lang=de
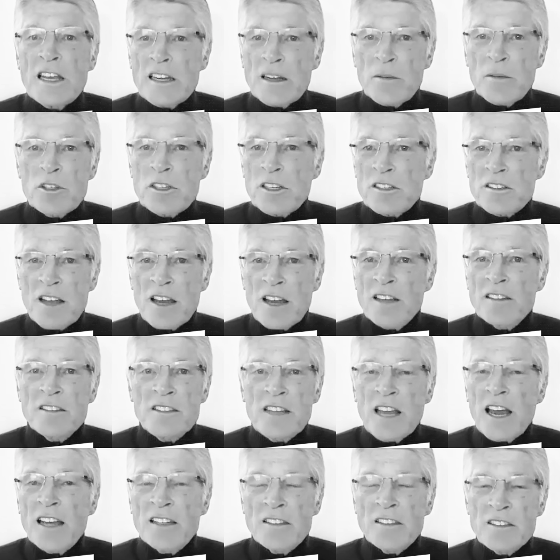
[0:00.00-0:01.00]
nämlich das ein,
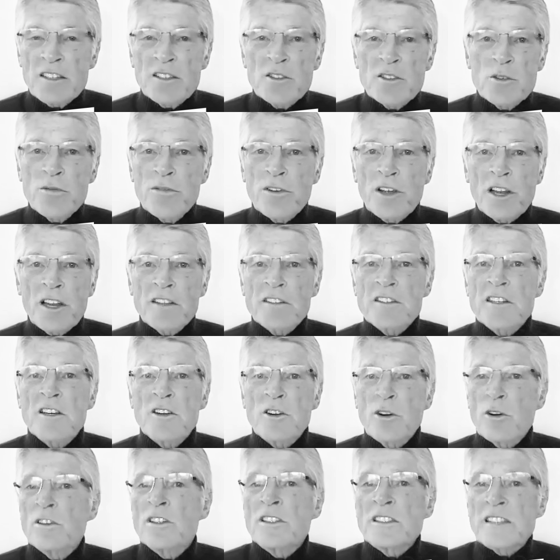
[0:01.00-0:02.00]
die einzig
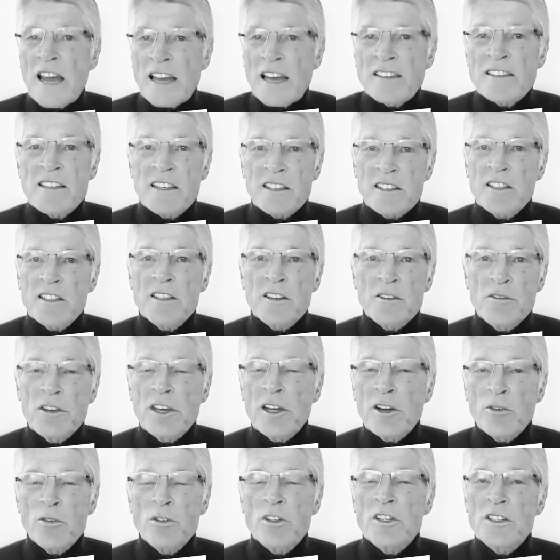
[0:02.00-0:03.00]
zuverlässige und tatsächliche
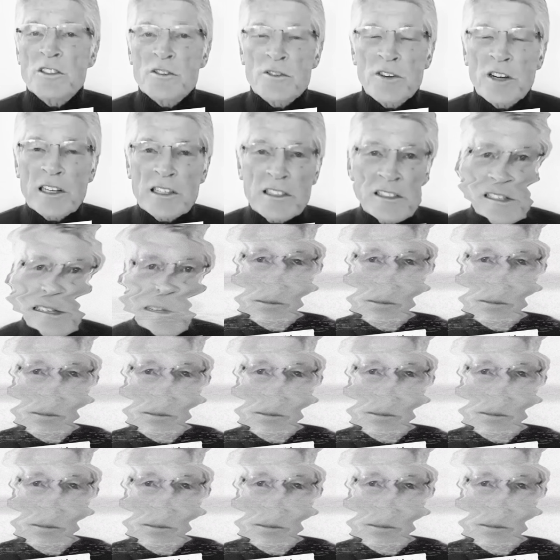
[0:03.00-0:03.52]
Währung, die es wirklich